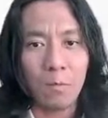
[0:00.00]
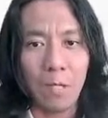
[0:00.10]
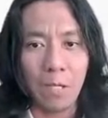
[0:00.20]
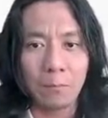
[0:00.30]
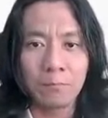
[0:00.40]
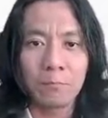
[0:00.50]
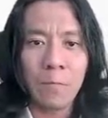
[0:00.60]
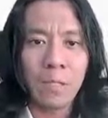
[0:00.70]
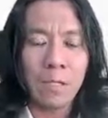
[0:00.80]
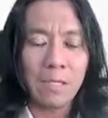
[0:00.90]
Oke,
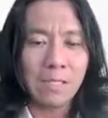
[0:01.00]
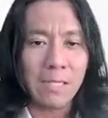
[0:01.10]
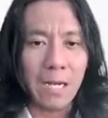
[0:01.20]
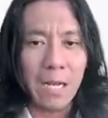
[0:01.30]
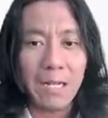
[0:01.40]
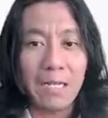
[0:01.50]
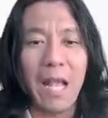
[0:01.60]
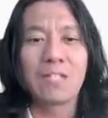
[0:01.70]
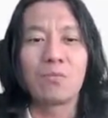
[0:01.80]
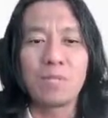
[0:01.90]
sekarang kita
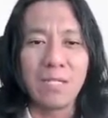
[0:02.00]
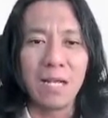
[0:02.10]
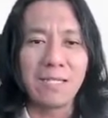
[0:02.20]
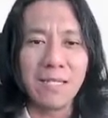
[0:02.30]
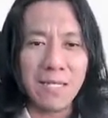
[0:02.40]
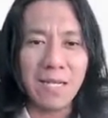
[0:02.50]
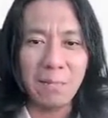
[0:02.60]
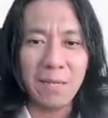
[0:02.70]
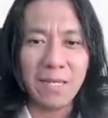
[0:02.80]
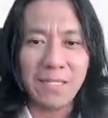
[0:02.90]
asumsikan saja
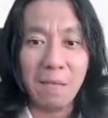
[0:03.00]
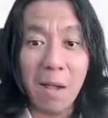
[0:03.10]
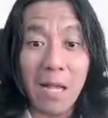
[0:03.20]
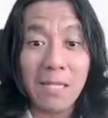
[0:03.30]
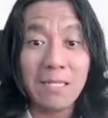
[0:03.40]
namanya sama